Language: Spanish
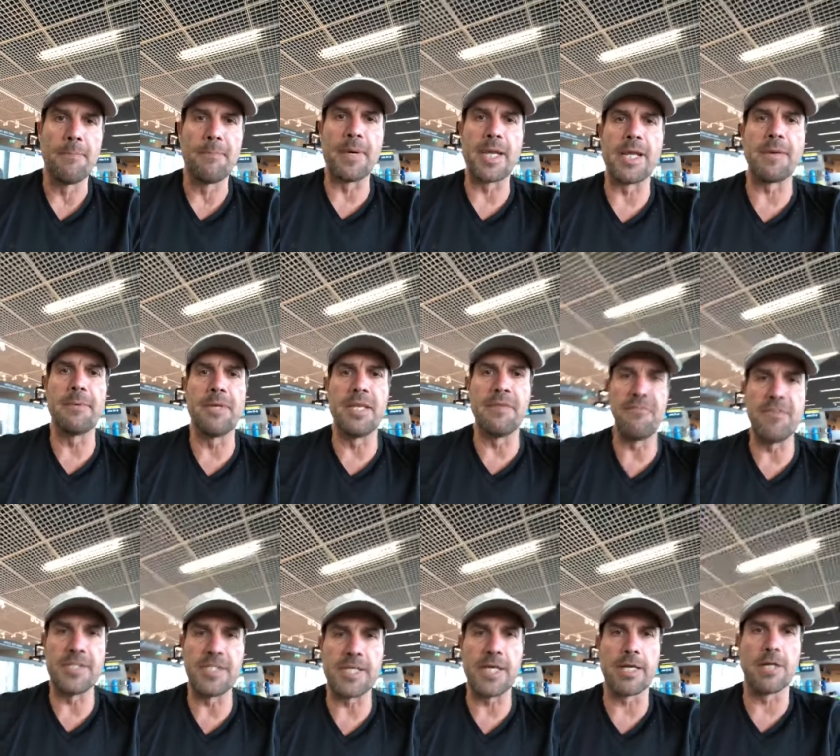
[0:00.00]
para
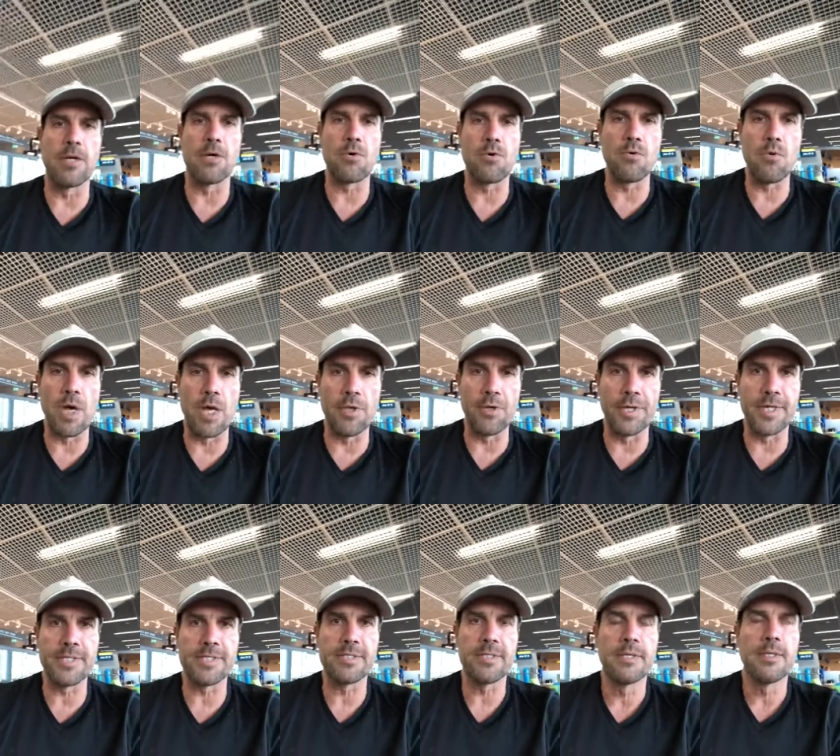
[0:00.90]
beneficiar a los
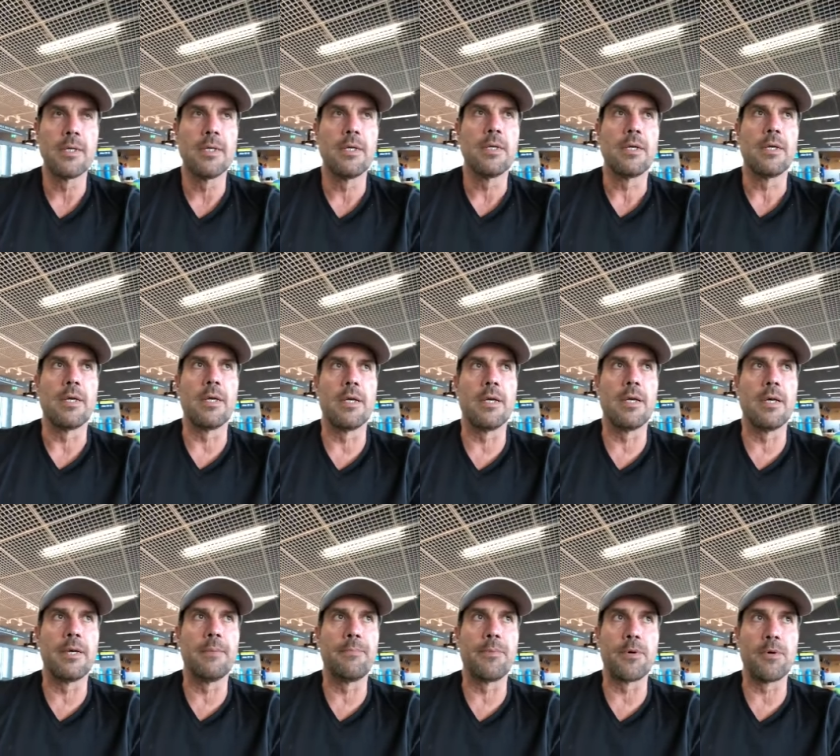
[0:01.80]
jugadores,
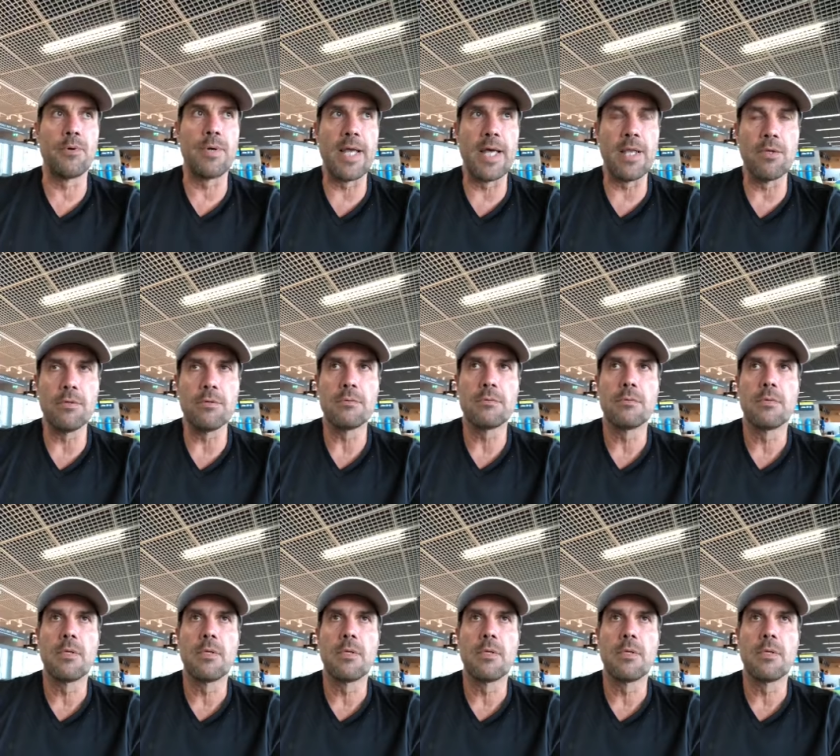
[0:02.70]
eh, por un lado.